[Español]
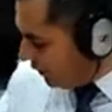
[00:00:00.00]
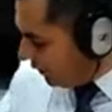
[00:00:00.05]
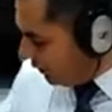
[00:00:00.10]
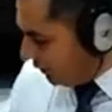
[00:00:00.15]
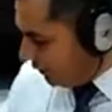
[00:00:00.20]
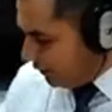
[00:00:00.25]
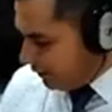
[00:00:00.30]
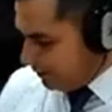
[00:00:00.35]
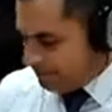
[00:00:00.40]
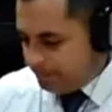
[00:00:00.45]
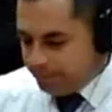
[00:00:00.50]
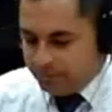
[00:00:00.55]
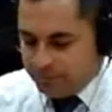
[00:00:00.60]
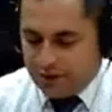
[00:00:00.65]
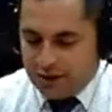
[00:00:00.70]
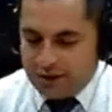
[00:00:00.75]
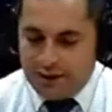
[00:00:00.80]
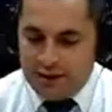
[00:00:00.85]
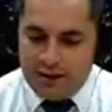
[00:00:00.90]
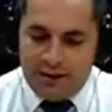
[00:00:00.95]
aquí ya.
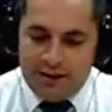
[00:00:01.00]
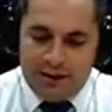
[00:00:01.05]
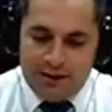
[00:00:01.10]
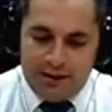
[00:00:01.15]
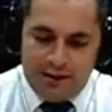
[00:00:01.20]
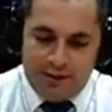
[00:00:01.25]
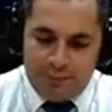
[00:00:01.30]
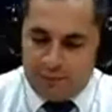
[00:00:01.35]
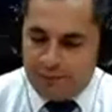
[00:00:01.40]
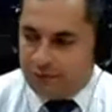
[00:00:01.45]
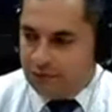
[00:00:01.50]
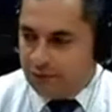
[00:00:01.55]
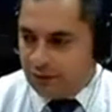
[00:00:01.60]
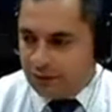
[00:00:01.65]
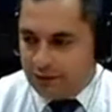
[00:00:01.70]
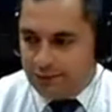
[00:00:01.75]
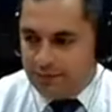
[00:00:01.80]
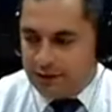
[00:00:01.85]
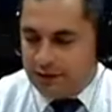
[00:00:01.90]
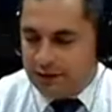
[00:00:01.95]
Eh, por favor,
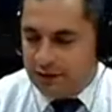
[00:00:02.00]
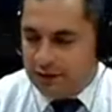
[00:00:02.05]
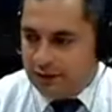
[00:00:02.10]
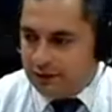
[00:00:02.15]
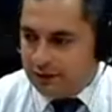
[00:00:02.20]
Ámbar.